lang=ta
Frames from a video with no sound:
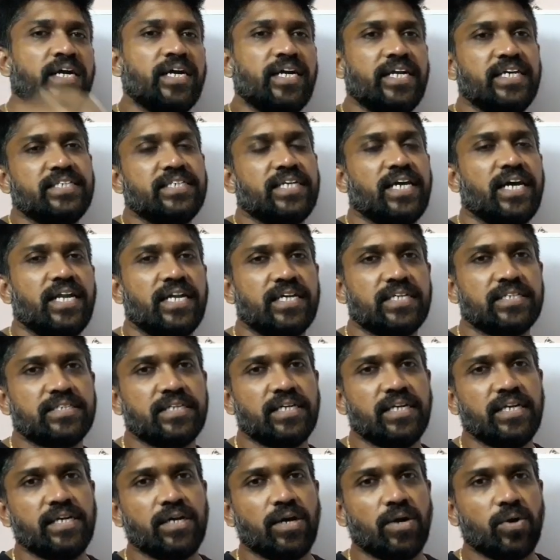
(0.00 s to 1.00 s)
டிஸ்கேலர்ஸை
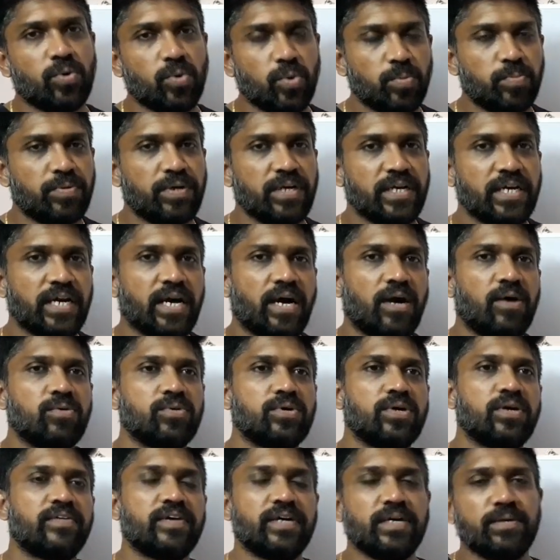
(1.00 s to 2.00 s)
நீங்கள் கூப்பிட்டு
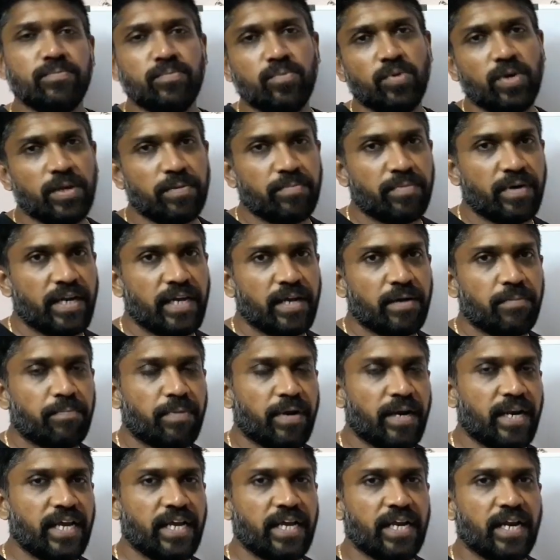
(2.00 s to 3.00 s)
அவங்க மூலியமாக நீங்கள்
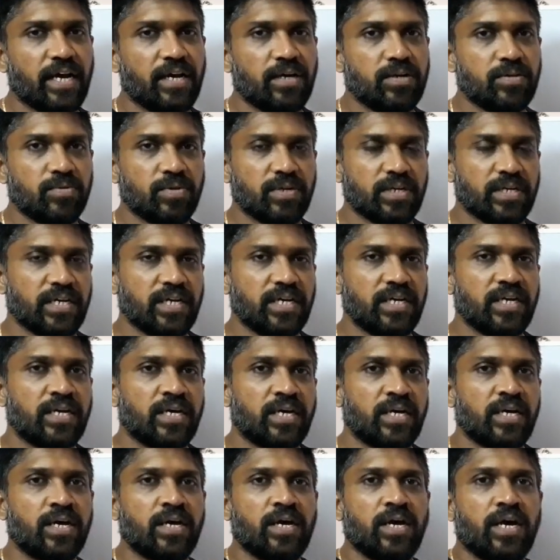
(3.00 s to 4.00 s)
பண்ணிங்கன்னா உங்களுக்கு
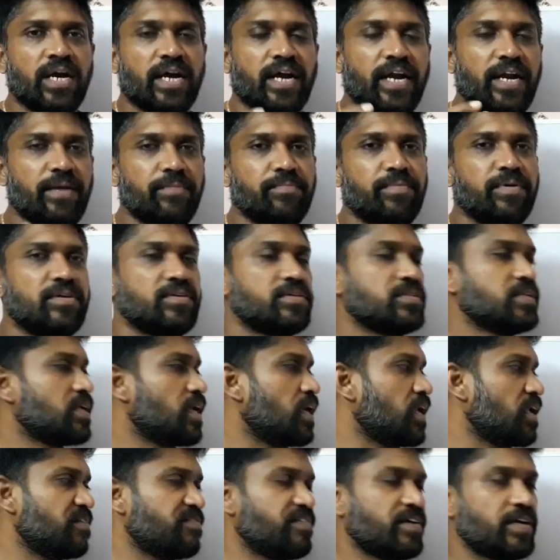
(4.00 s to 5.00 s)
கண்டிப்பாக வந்து
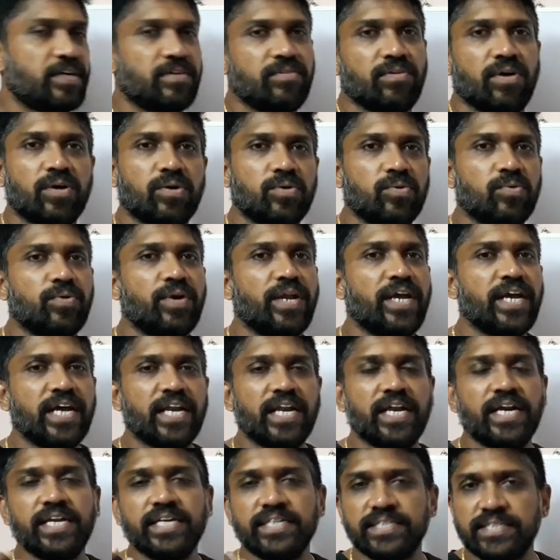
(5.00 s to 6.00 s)
நல்லா எஃபெக்டிவாக இருக்கும்
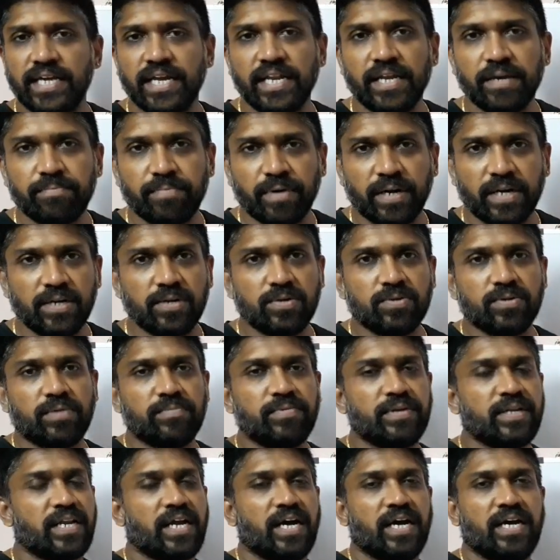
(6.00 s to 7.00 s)
நீங்களே டிஸ்கேலிங் பண்ணணும்
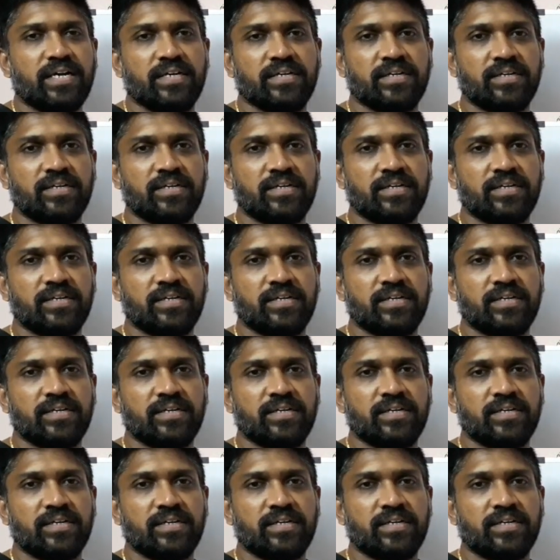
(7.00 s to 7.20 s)
அப்படின்னா